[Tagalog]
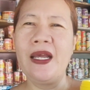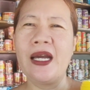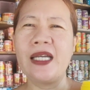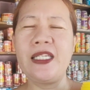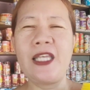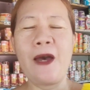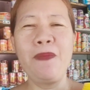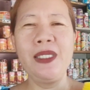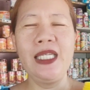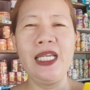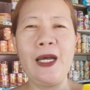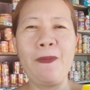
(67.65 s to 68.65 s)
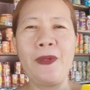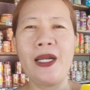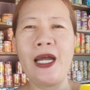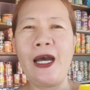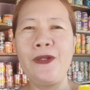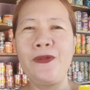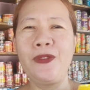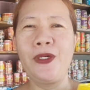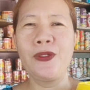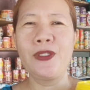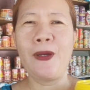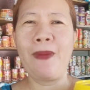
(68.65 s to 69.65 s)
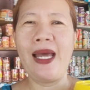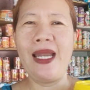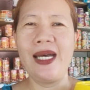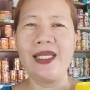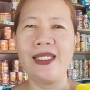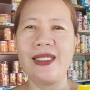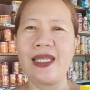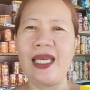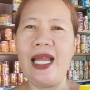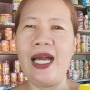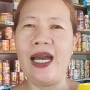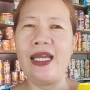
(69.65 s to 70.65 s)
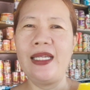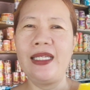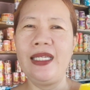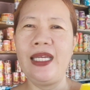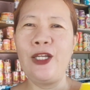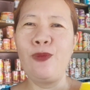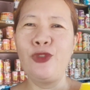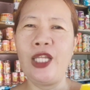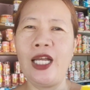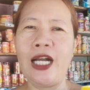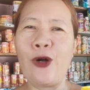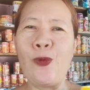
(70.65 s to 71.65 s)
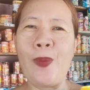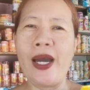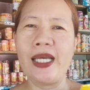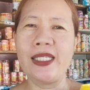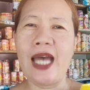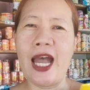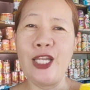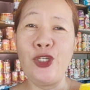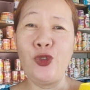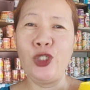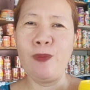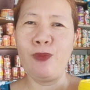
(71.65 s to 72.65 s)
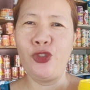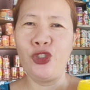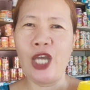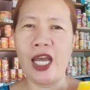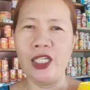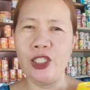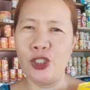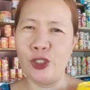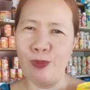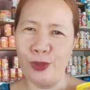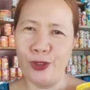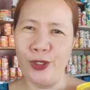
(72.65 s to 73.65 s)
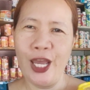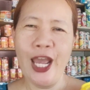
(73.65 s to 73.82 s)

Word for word: Kasi sabi nila para ano daw sa malas, kailangan iano mo talaga kung para saan yung ipon challenge mo.